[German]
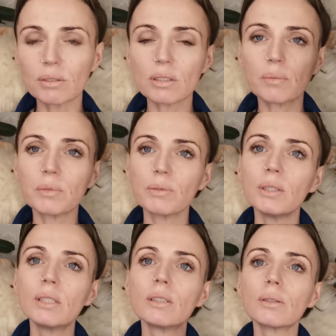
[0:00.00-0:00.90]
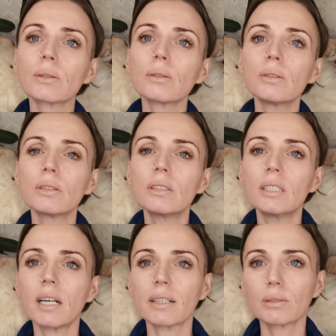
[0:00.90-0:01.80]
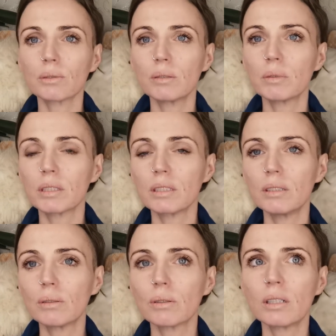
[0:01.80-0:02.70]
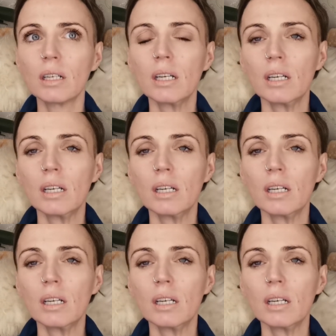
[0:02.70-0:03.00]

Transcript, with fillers: es gibt viele Gründe, die also die Beziehung